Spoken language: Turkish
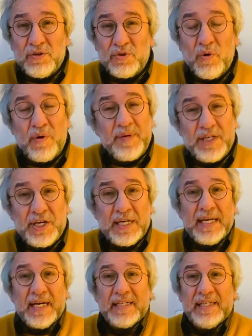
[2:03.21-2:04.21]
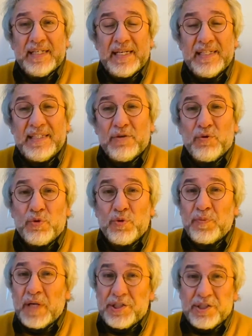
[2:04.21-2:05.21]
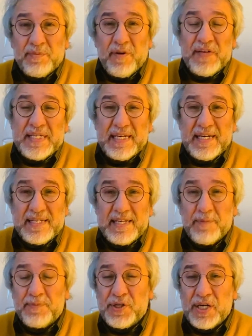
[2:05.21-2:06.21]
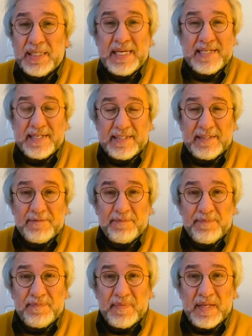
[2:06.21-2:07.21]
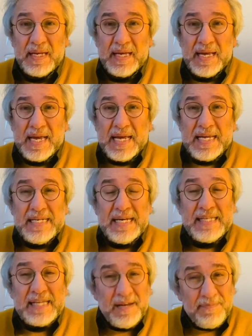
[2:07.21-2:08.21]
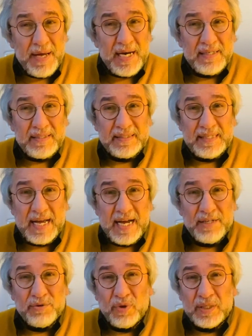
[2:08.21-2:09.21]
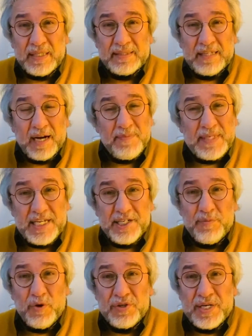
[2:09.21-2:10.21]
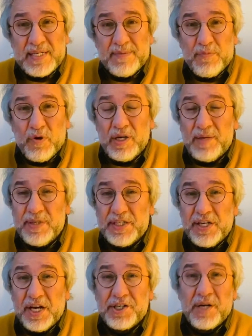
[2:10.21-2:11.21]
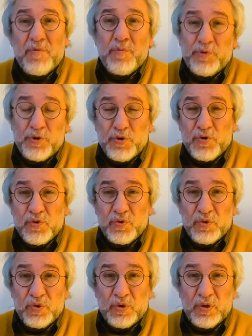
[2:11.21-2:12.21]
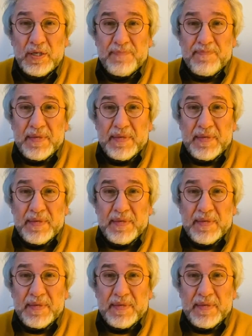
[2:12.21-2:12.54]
doğabilecek gerginlikleri de kutuplaştırma vesilesi yapacağı kesin. Neden Berlin'in Erdoğan'a tam seçim öncesi böyle bir yaşam öpücüğü sunduğu,